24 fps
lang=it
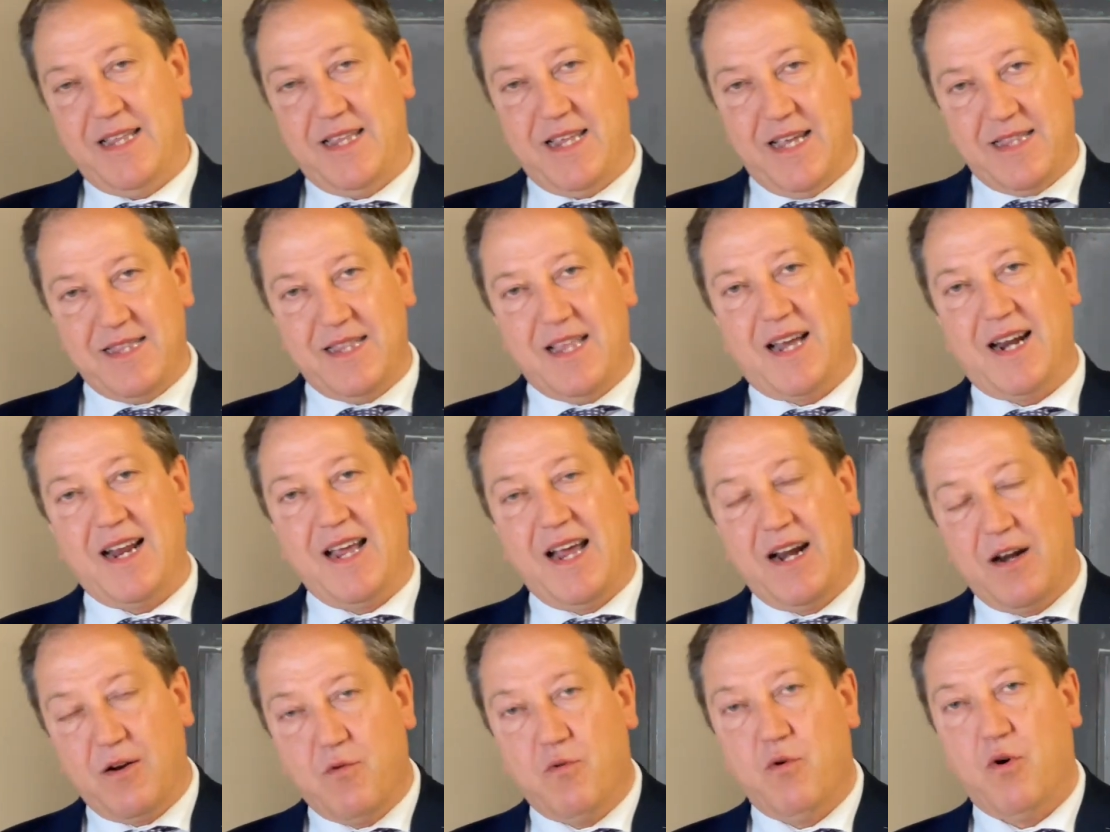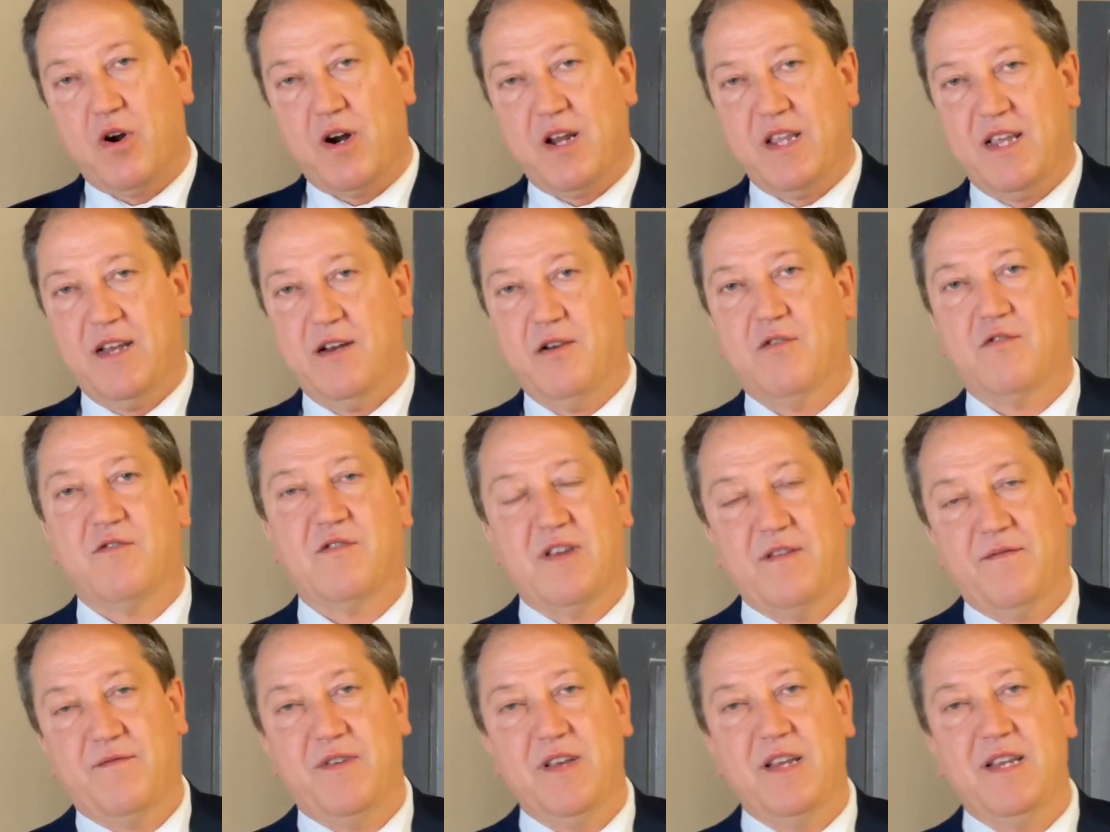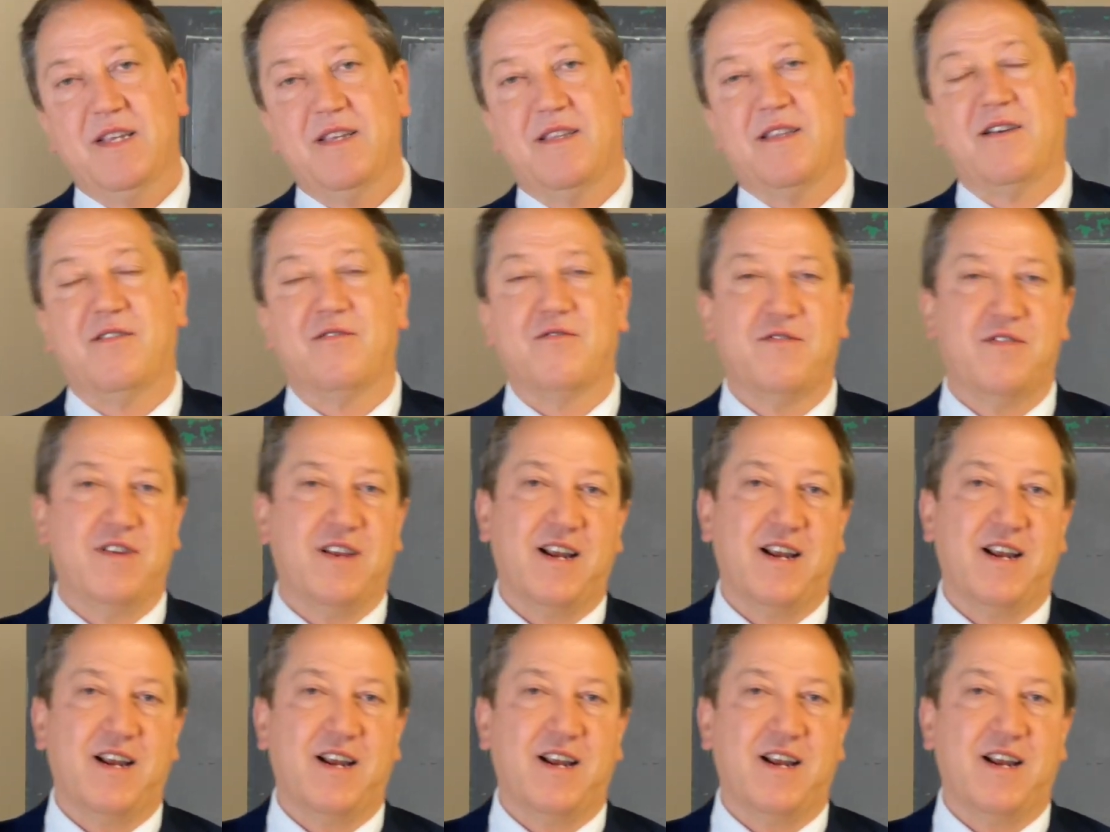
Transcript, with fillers: di andare al cuore dei nostri figli e dei nostri